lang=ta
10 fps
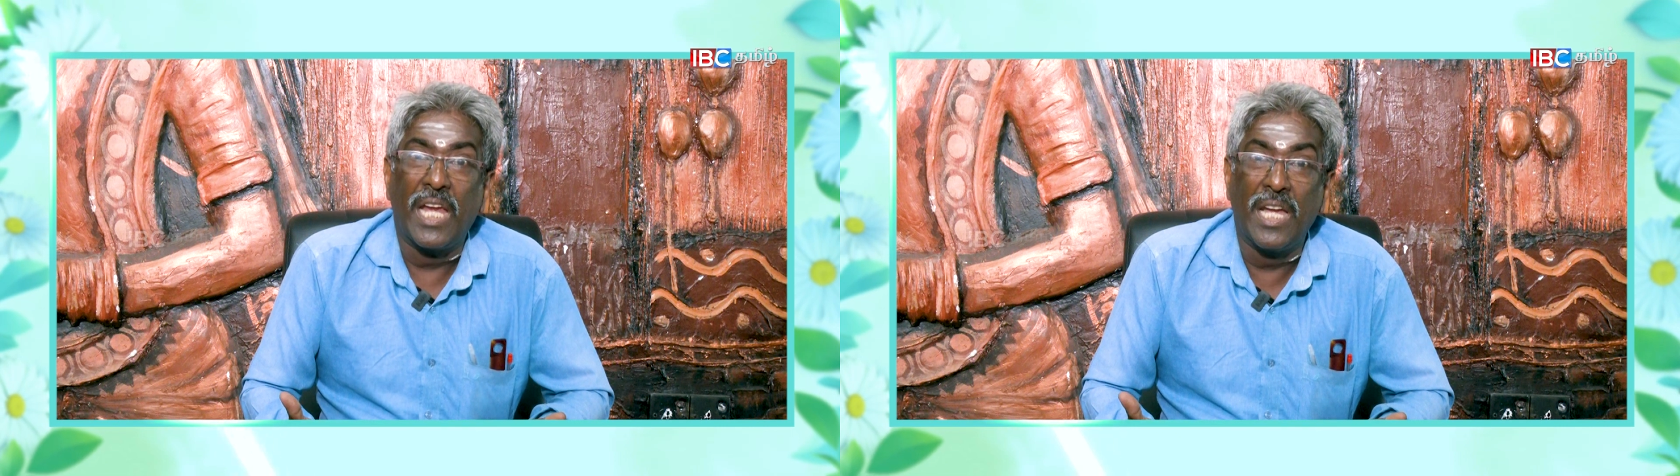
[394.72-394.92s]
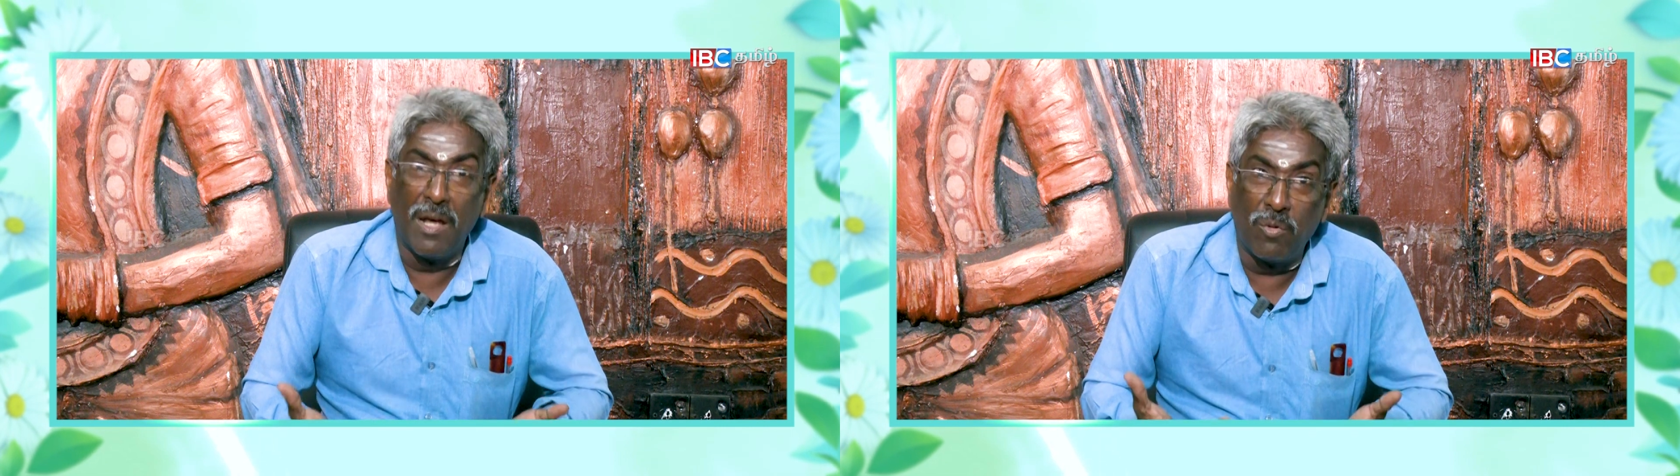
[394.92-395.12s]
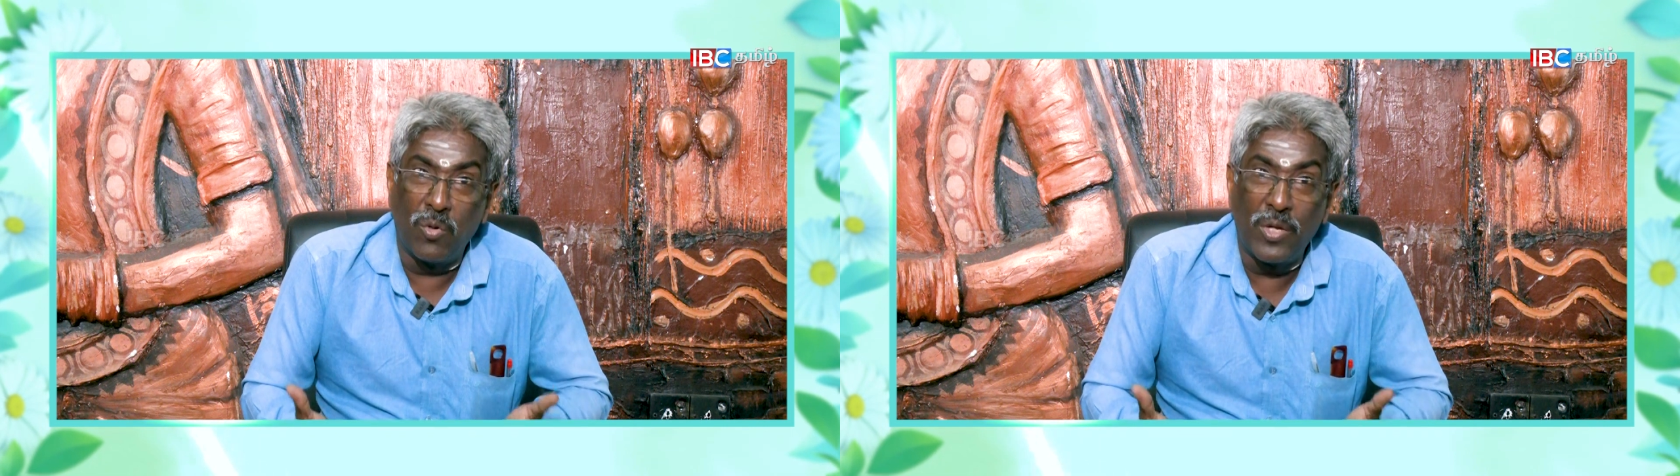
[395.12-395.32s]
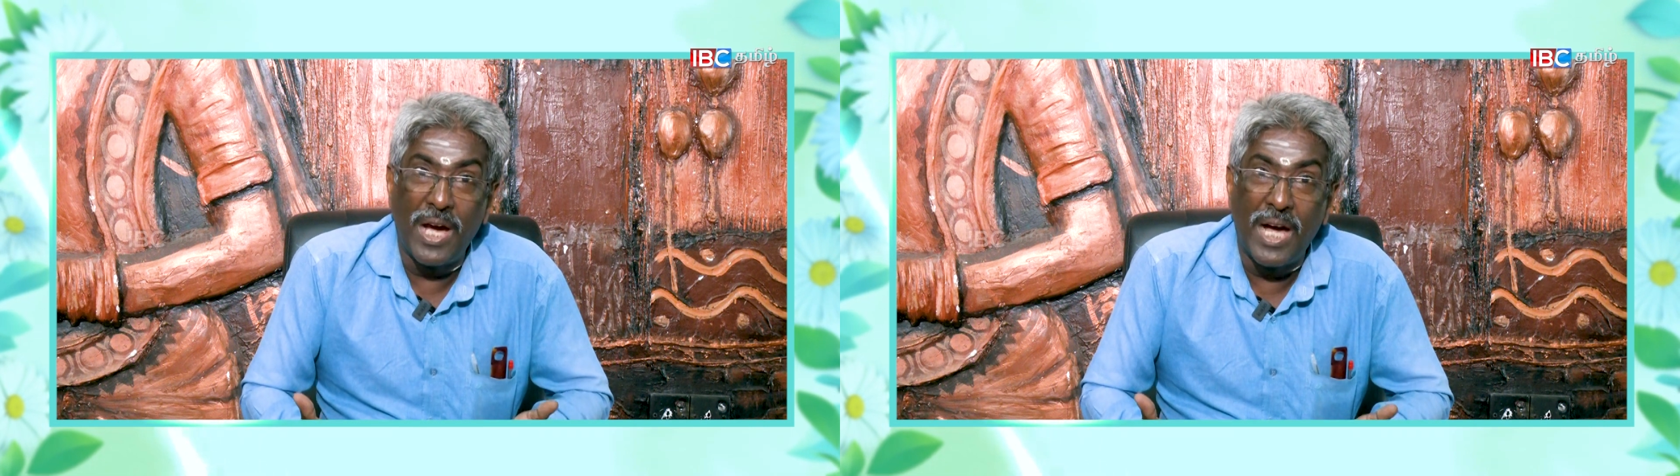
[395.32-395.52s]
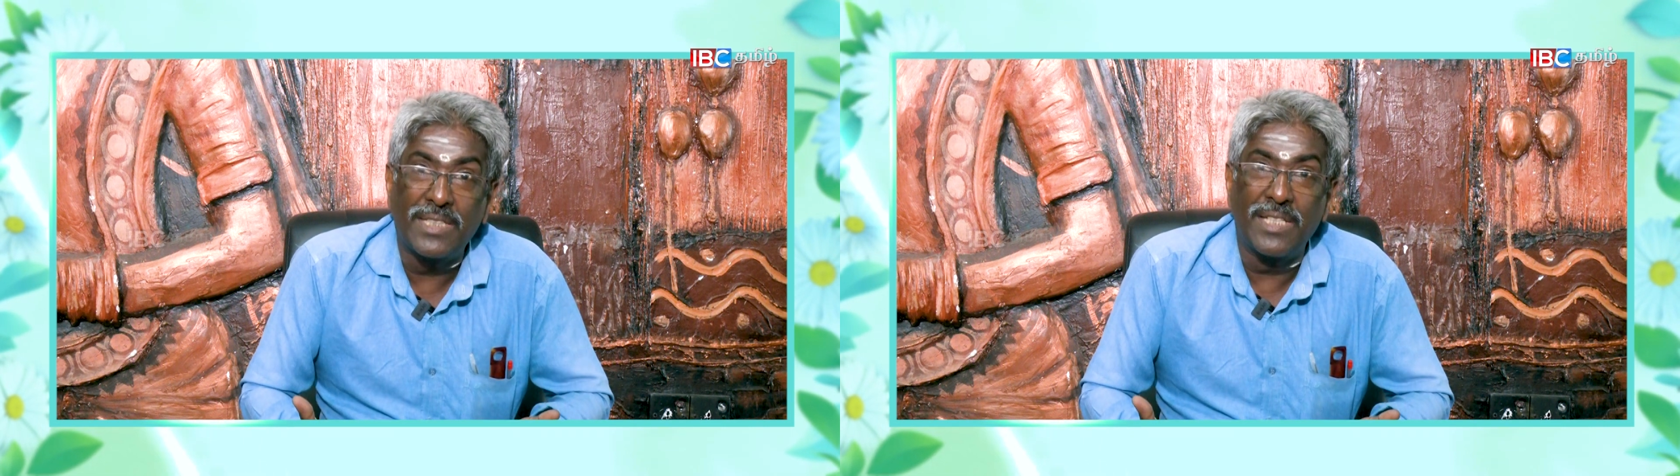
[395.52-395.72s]
என்ன உன்னுடைய
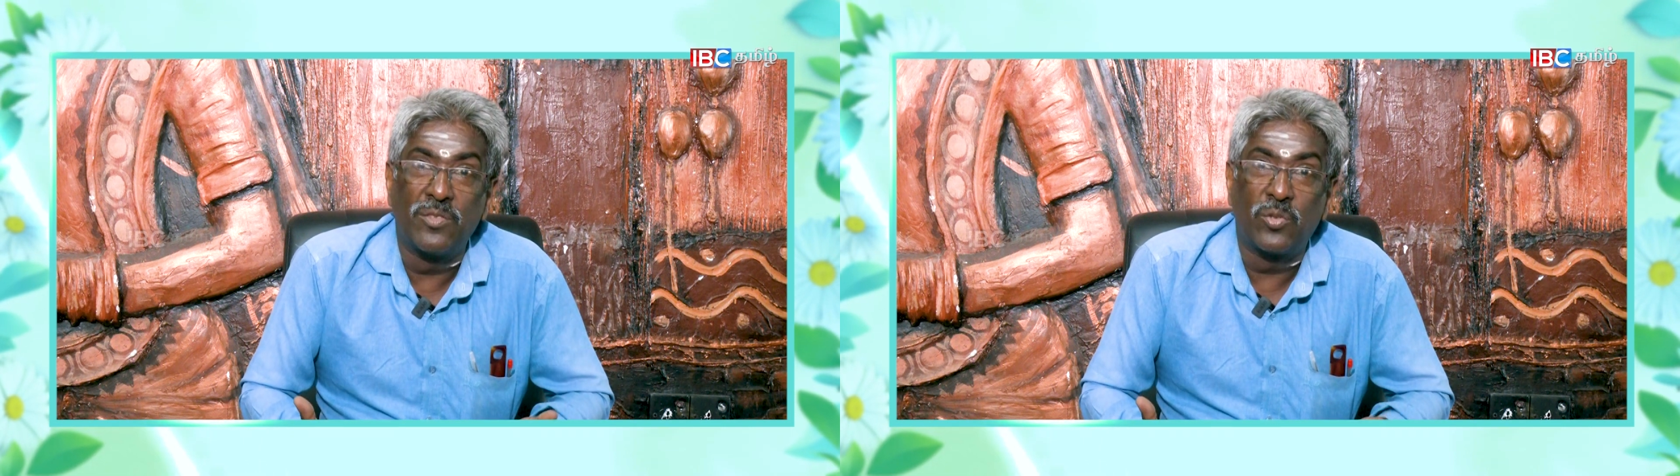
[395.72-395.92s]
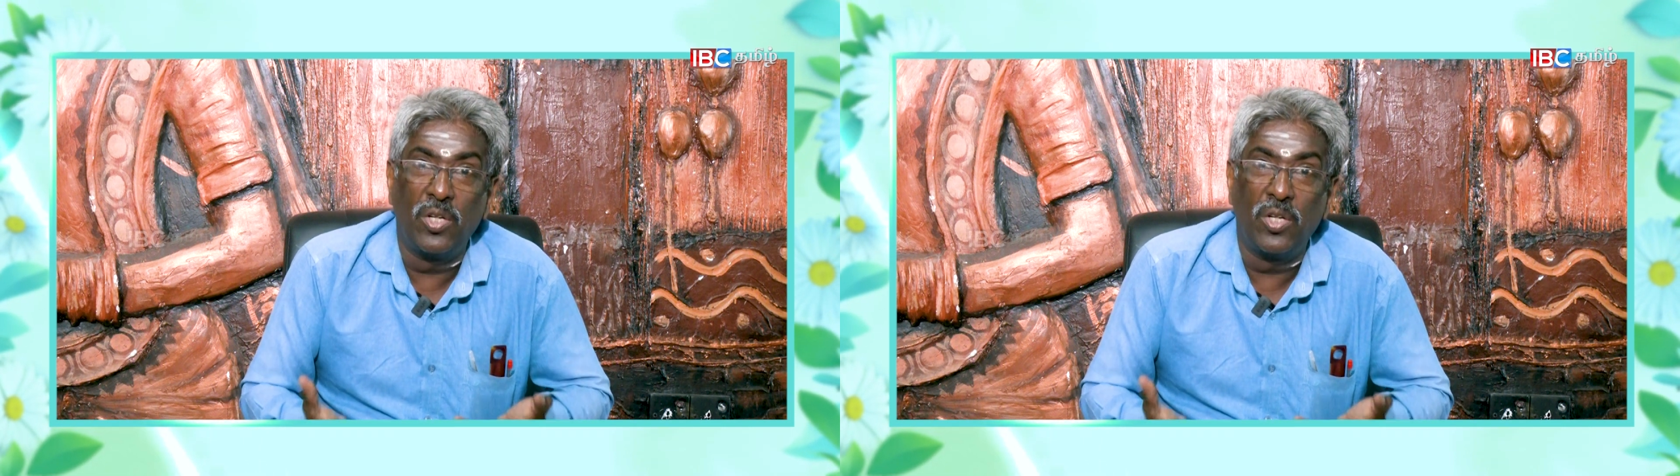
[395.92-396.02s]
ஆசை